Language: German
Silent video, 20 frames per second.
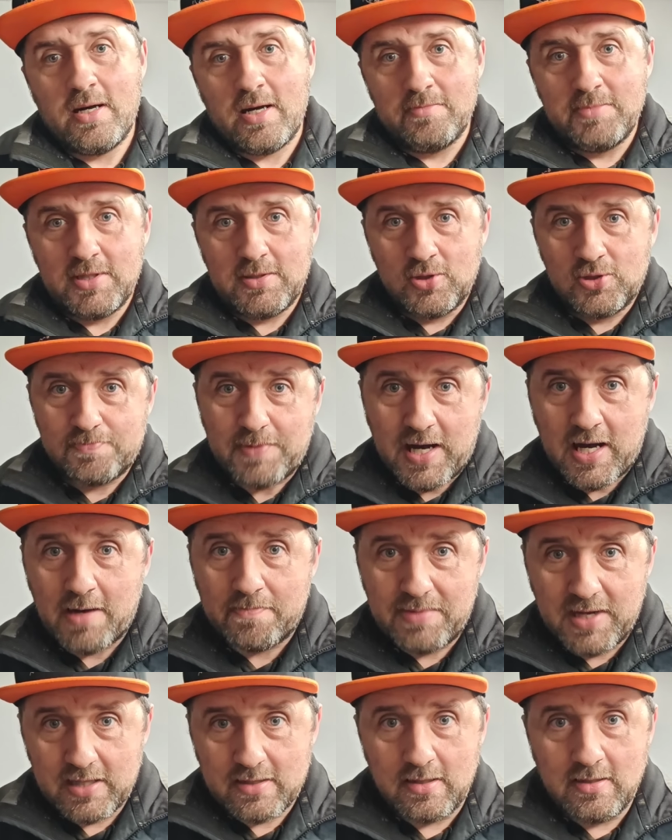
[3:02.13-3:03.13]
äh, mit dem
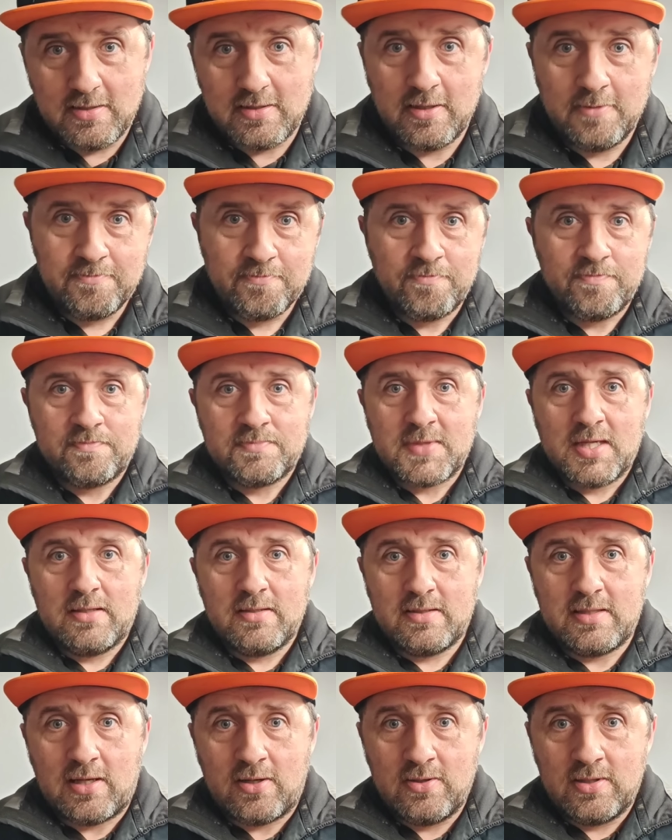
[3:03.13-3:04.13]
Spar bettelt,
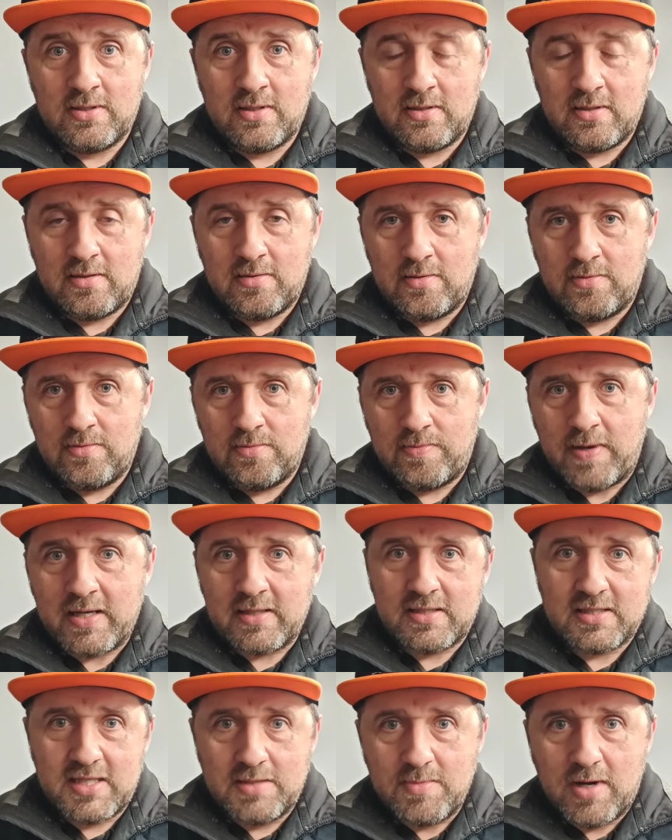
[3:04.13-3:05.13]
dann
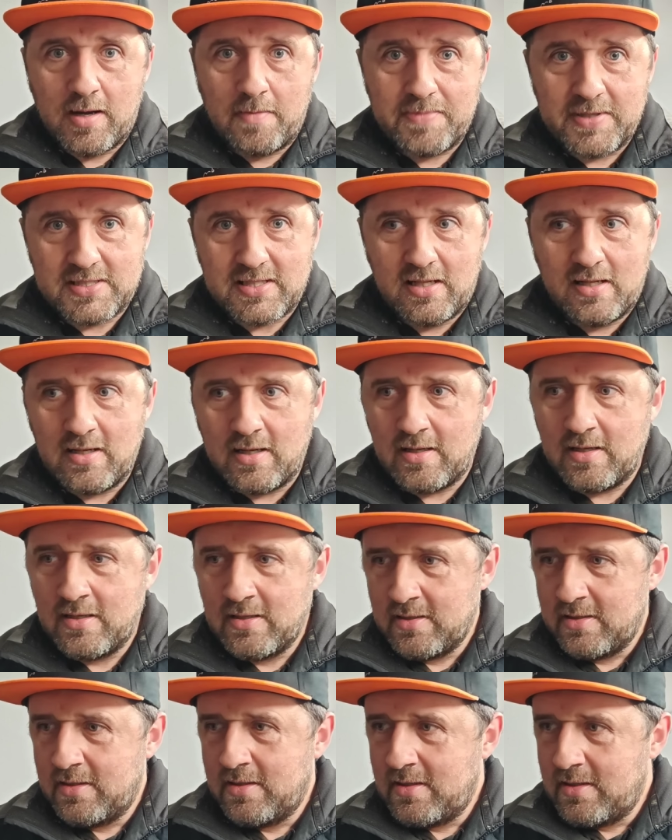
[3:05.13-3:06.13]
weckt es immer ein bisschen,
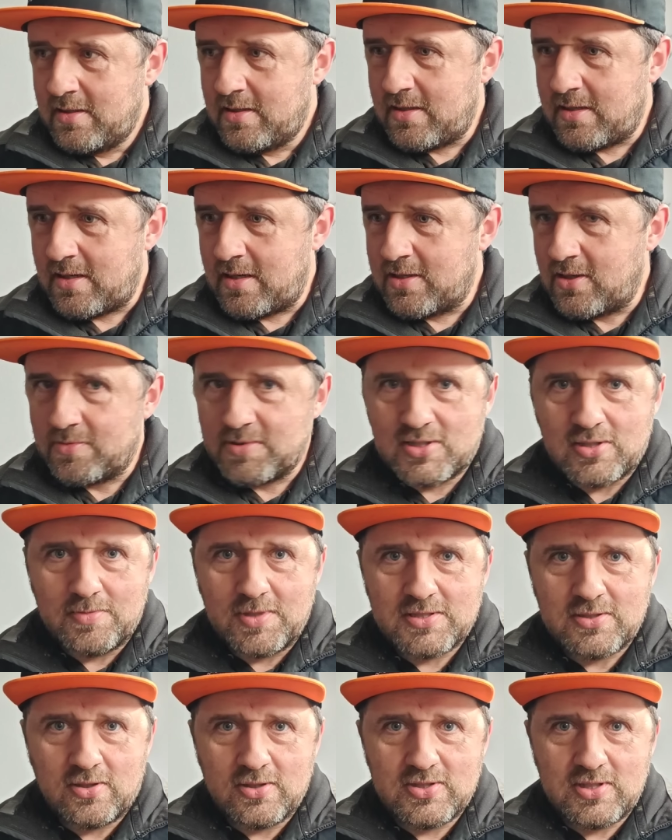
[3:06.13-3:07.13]
äh, ja, wie
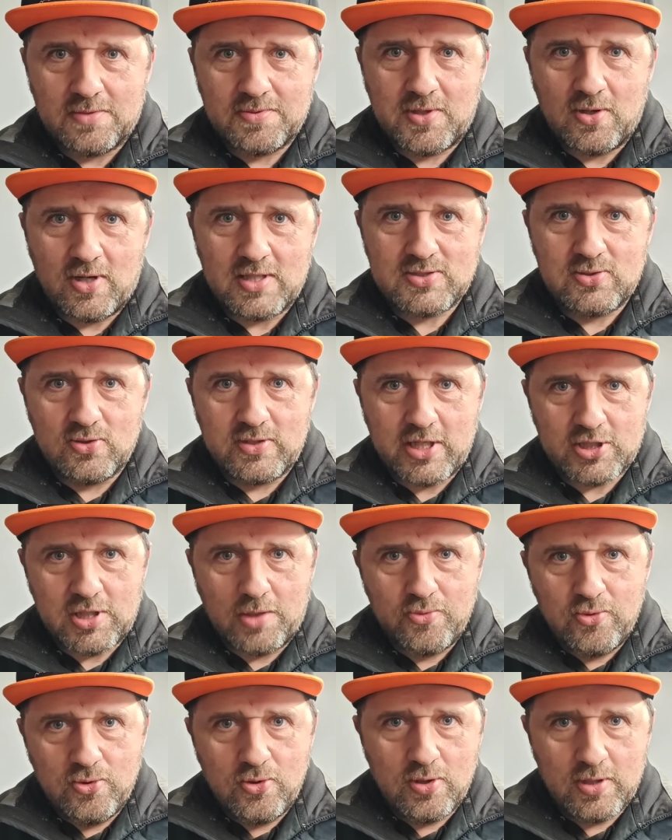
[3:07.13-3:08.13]
soll man sagen, so auf die Art so
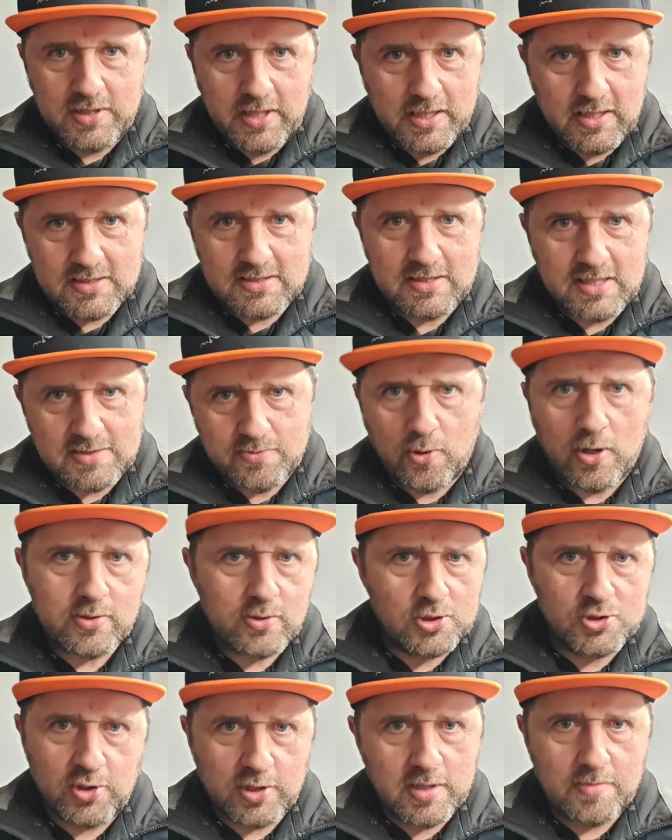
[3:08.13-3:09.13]
Déjà-vu-Dings, das
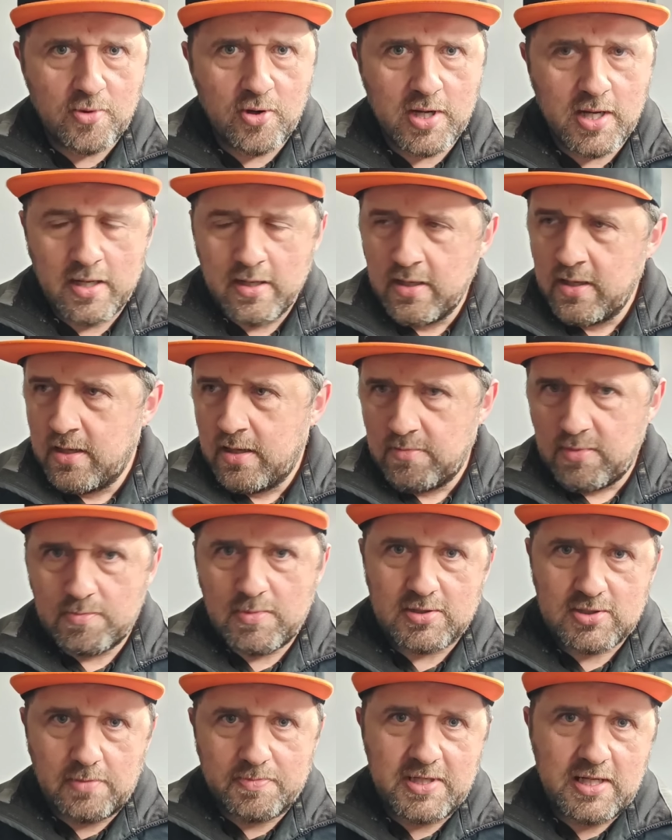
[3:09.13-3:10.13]
war doch schon einmal.
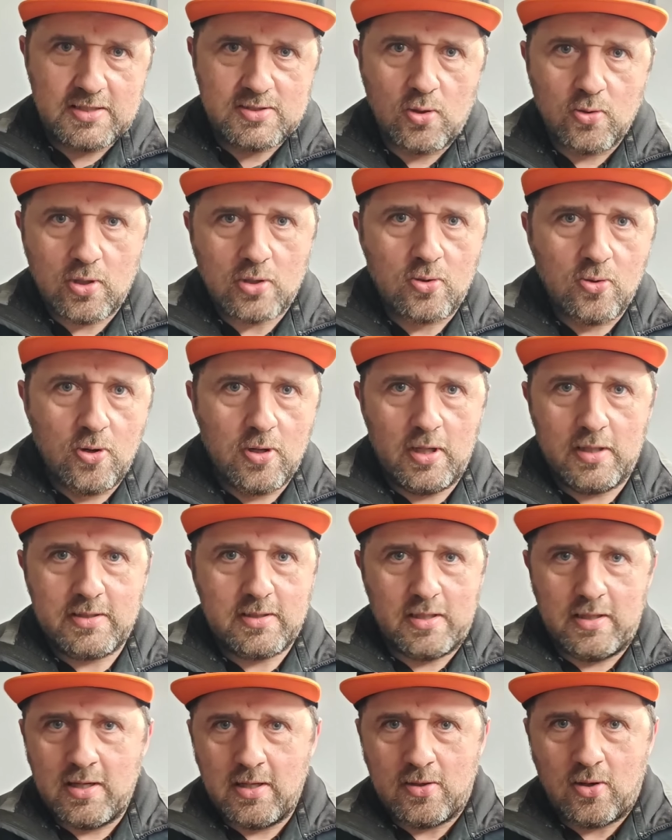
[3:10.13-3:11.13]
Wenn man so ein bisschen
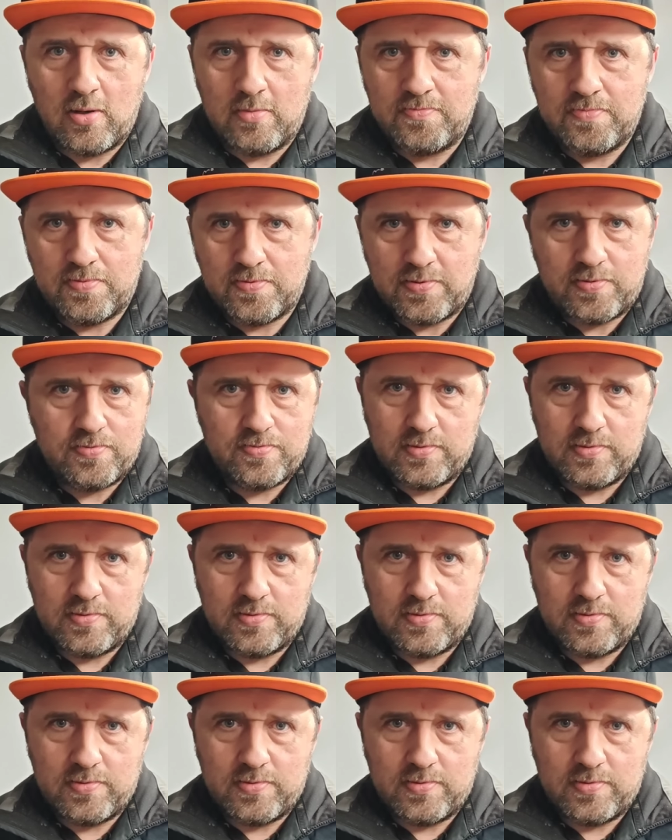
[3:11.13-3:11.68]
zurückgoogelt, innerhalb